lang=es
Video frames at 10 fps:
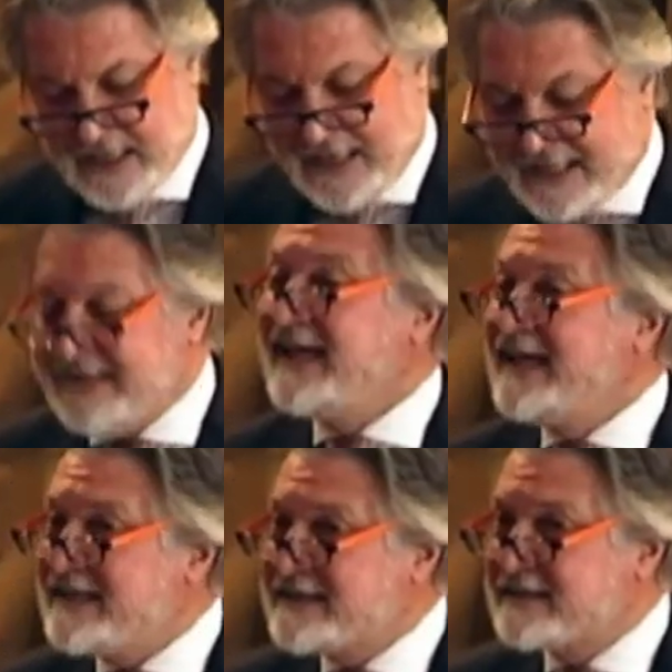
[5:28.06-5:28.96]

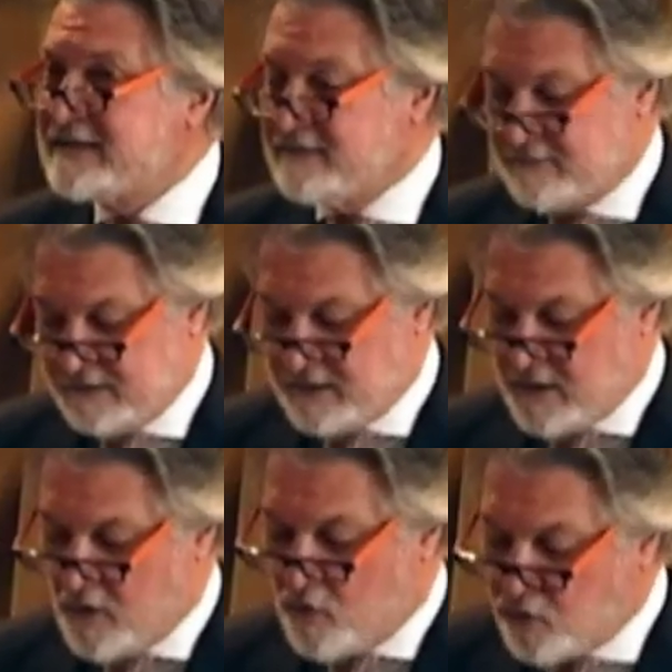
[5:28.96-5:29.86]
Este es
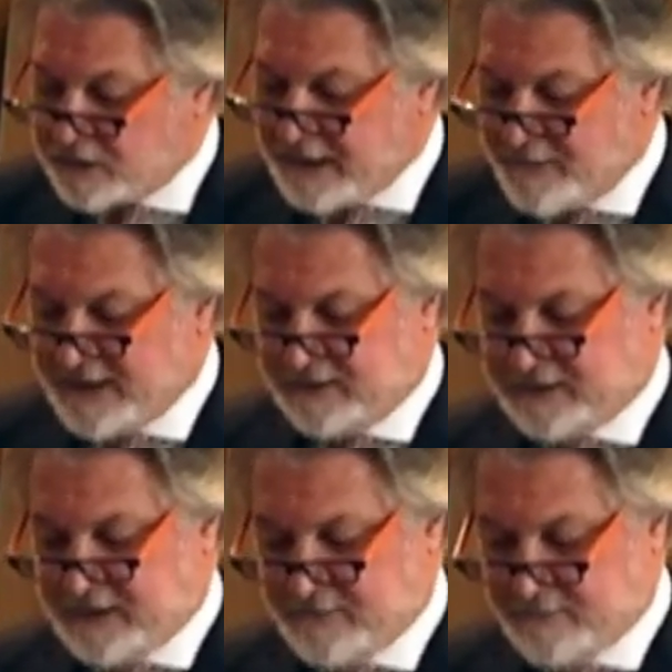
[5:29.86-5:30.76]

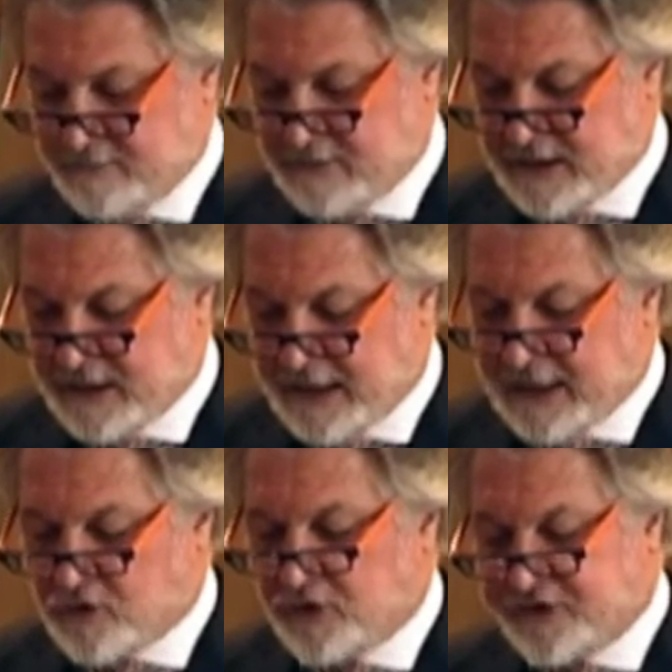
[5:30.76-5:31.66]
justamente
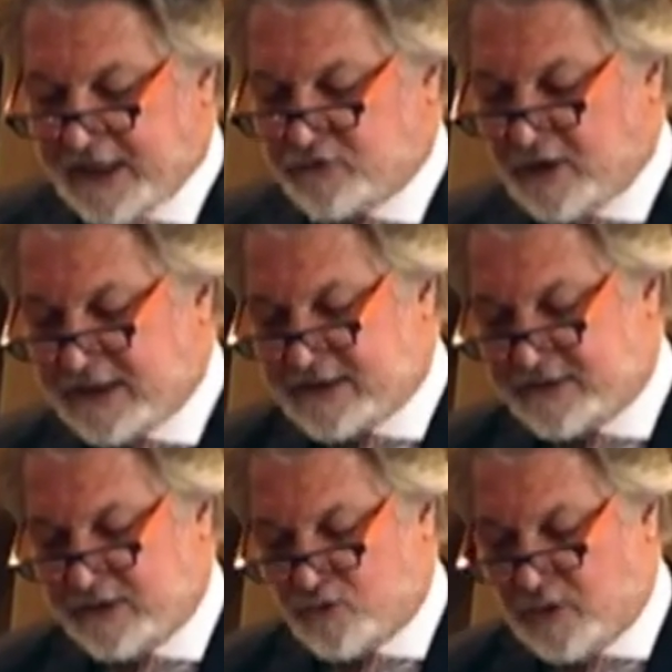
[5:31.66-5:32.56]
el contexto en que se
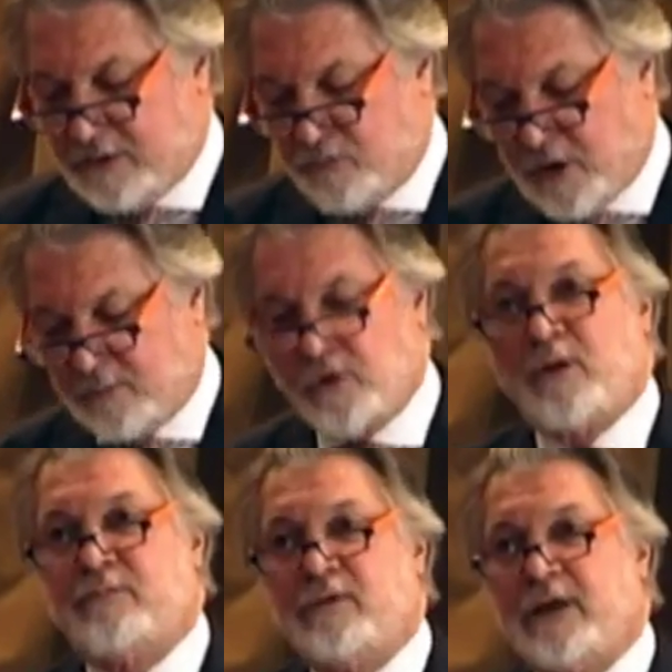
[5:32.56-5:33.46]
sitúa el web
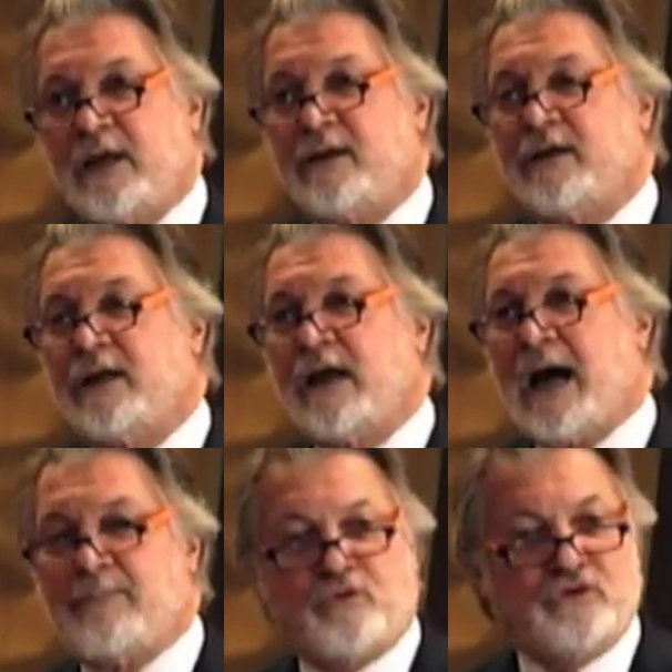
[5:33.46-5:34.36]
Blob
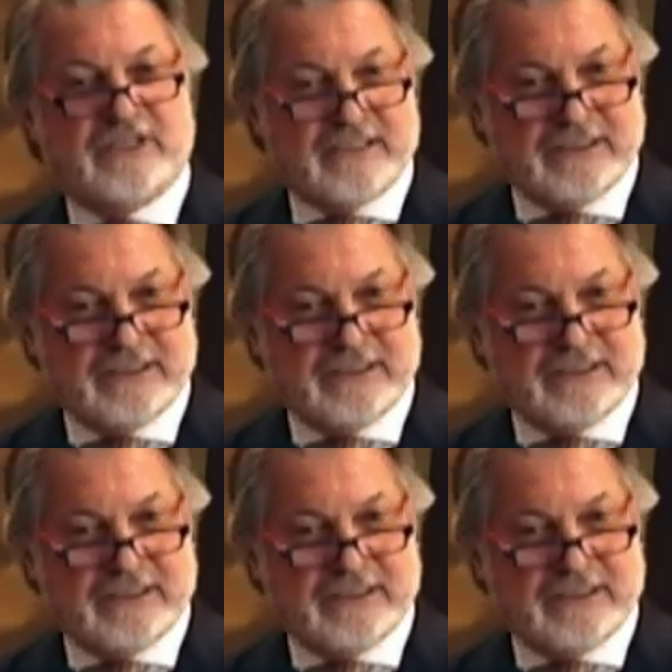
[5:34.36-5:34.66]
Apuntes